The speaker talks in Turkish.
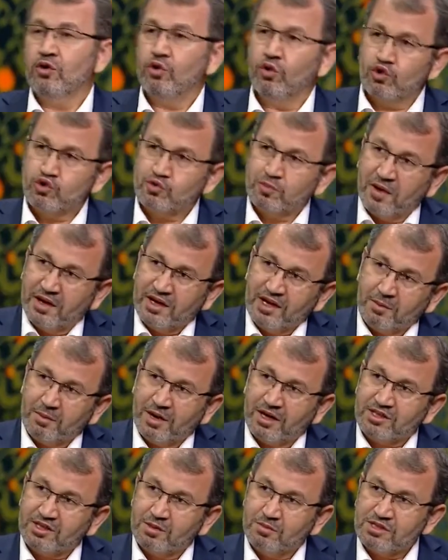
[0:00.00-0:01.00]
Osmanlı'ya
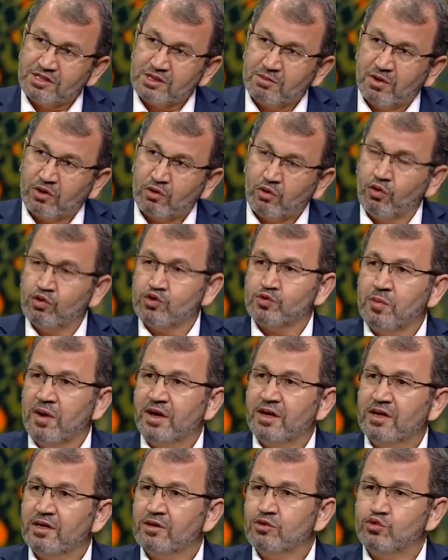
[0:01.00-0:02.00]
baktığımız zaman
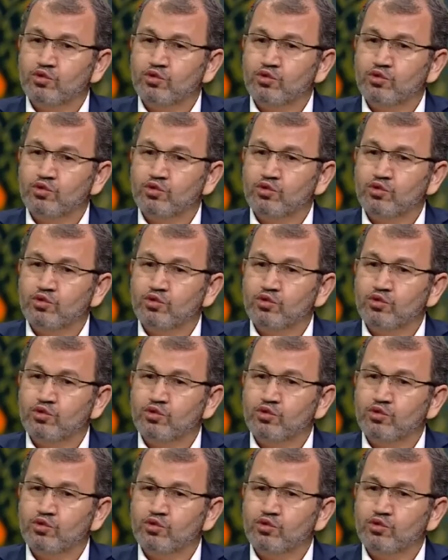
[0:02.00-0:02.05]
Osmanlı